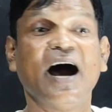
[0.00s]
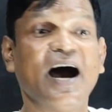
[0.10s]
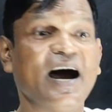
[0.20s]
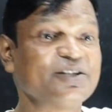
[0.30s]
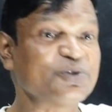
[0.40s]

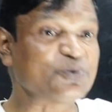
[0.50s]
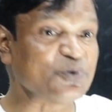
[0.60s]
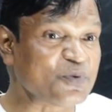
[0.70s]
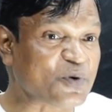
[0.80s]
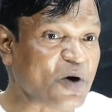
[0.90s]
आज
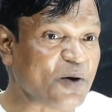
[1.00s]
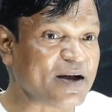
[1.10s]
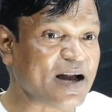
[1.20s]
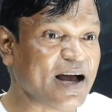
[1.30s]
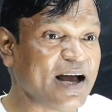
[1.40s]
तुमको
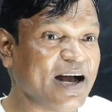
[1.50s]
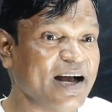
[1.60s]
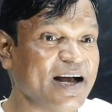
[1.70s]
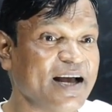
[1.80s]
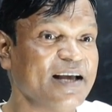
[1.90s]
बनाया
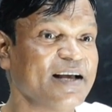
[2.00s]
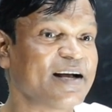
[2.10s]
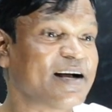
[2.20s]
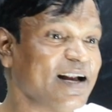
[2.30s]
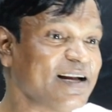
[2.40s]
है
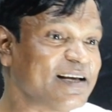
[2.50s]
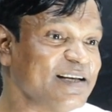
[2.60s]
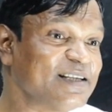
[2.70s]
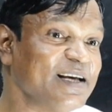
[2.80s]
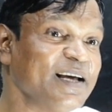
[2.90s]
कल
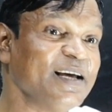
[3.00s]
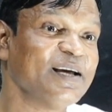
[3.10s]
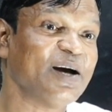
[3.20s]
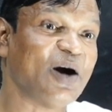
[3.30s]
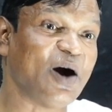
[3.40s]
किसी
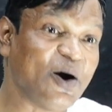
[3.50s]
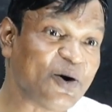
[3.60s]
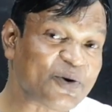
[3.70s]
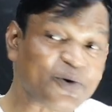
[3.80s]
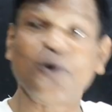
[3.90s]

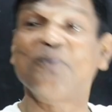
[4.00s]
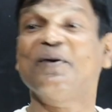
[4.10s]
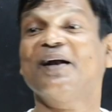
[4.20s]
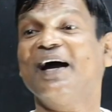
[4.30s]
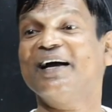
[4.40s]
और को
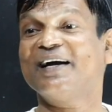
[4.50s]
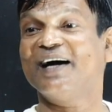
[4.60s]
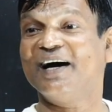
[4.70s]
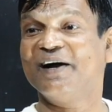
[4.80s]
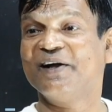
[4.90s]
बनाएगा